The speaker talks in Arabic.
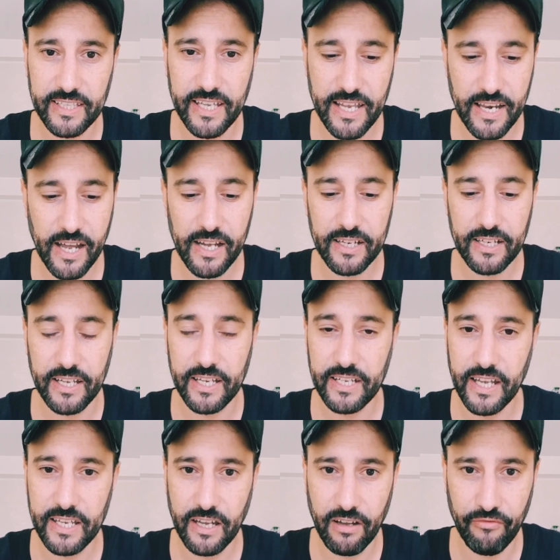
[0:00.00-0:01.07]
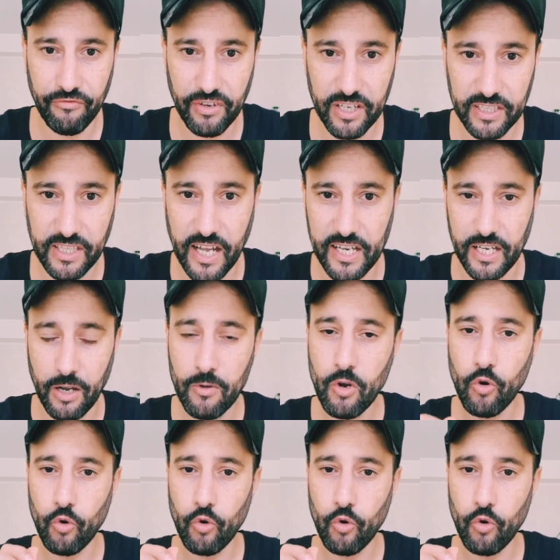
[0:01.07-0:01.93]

ديالها هنايا في ايطاليا